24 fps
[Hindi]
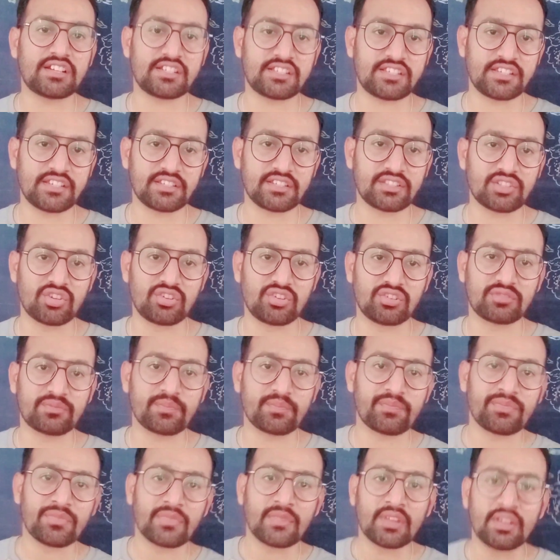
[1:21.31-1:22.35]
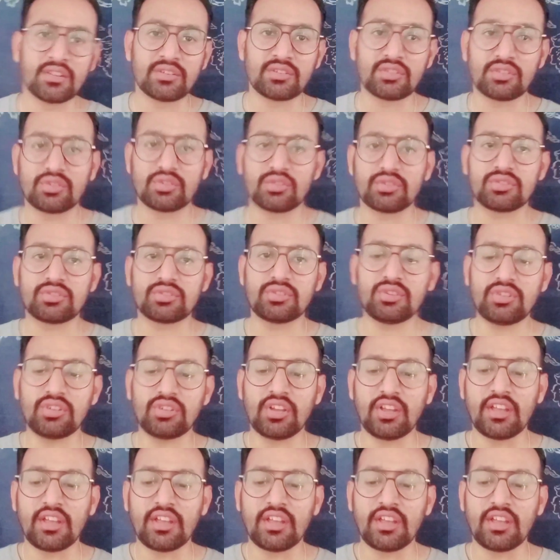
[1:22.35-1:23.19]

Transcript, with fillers: टचिंग सॉन्ग सो दोस्तों